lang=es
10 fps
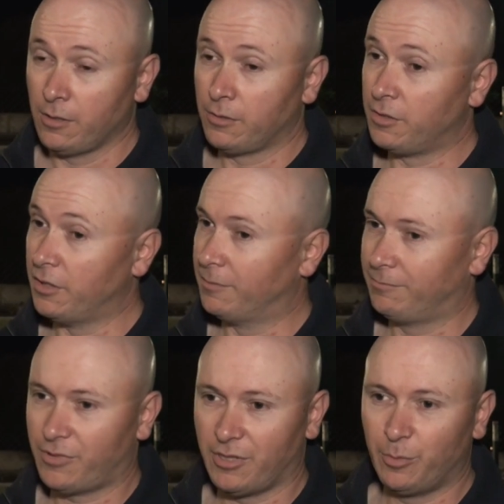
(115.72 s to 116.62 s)
Sí,
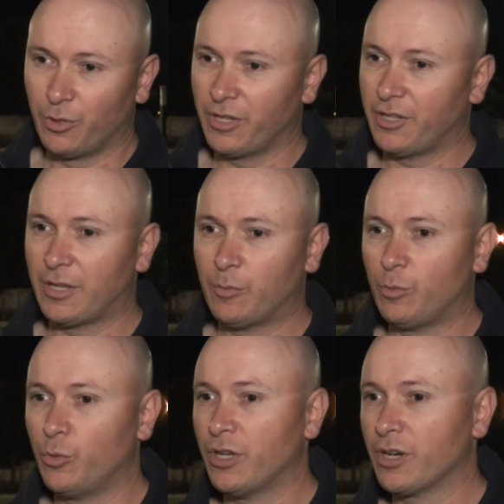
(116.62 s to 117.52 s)
sí, porque estamos
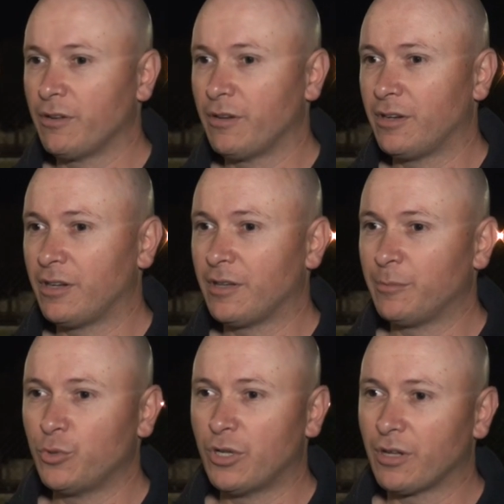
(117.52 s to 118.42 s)
muy arriba,
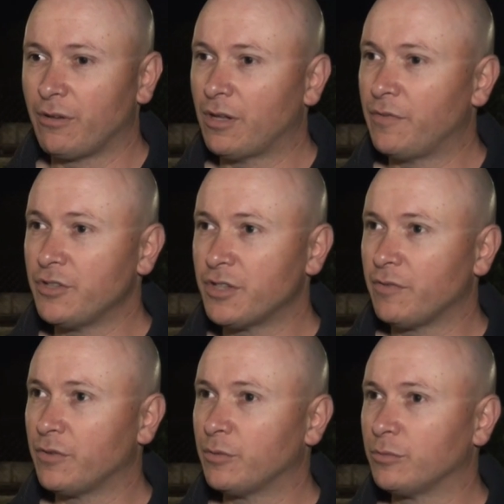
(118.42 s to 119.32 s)
muy arriba de la fecha,
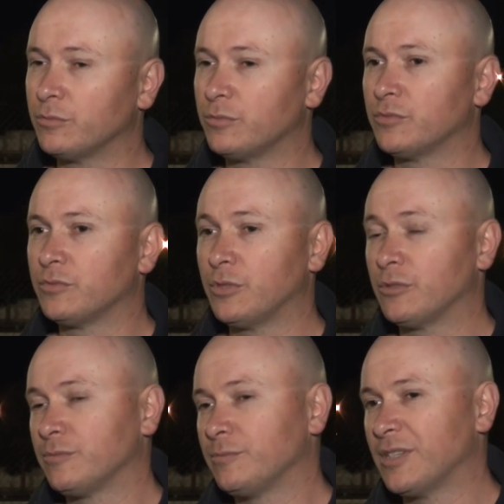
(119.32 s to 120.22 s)
fue un,
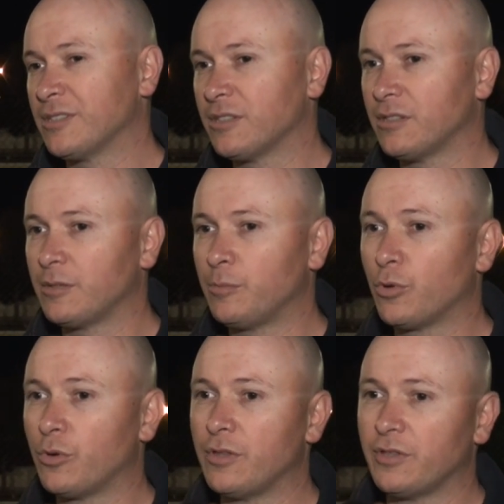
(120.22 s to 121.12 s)
bueno, van a ser este,
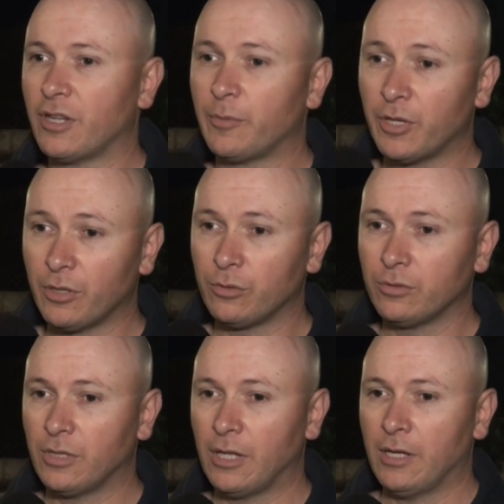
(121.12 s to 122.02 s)
pocos
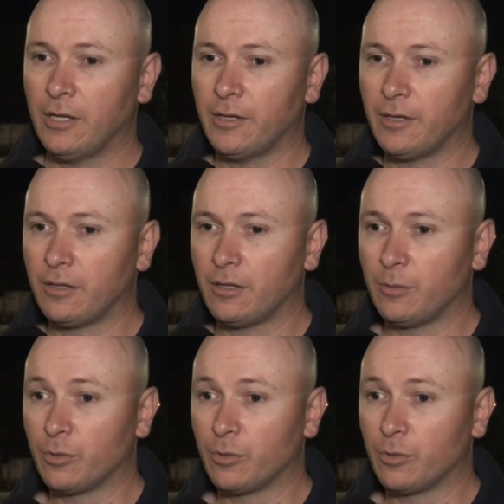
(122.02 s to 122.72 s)
entrenamientos, este,